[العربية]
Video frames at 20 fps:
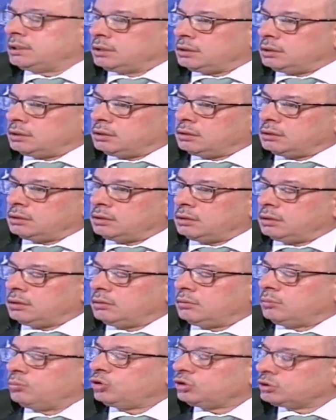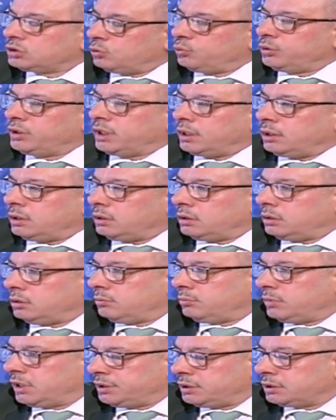هي المحتويه على
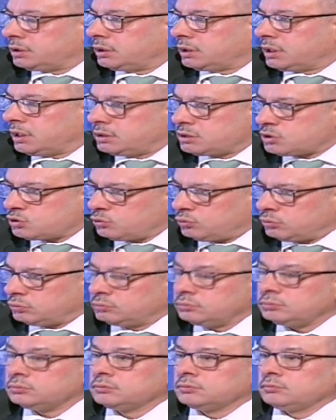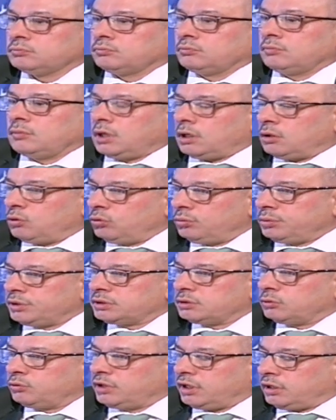ماده الكالسيوم او
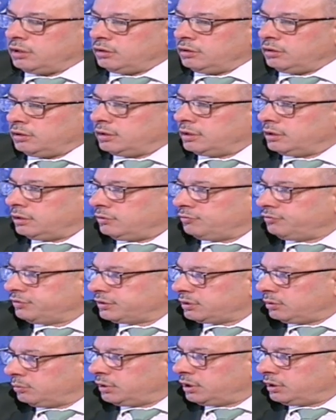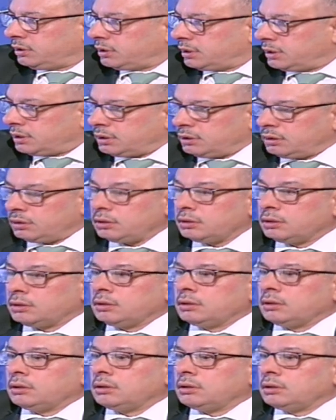المحتويه على الفيتامين د
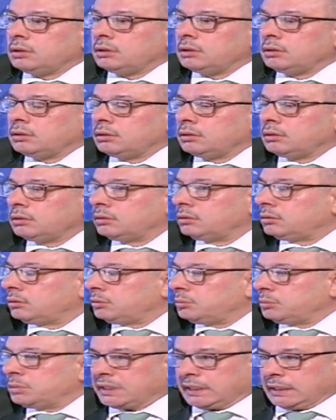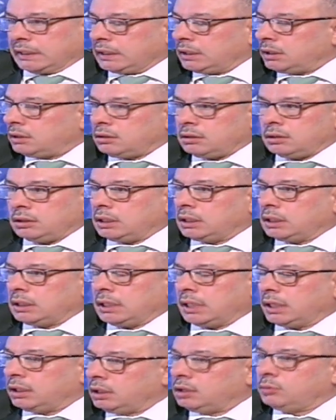آه، مثل
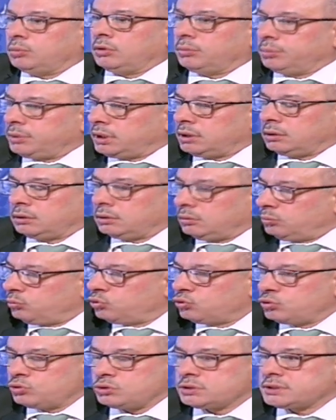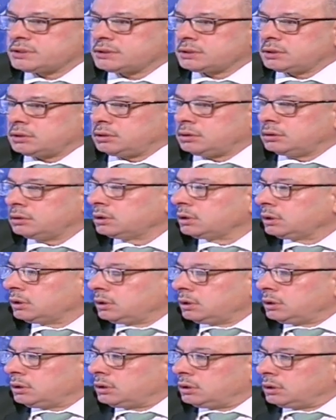الحليب البيض الموز آه،
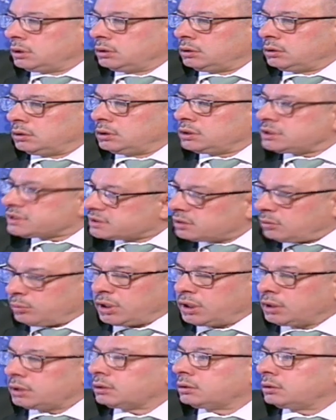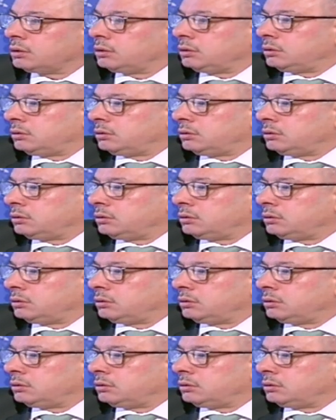آه، السمك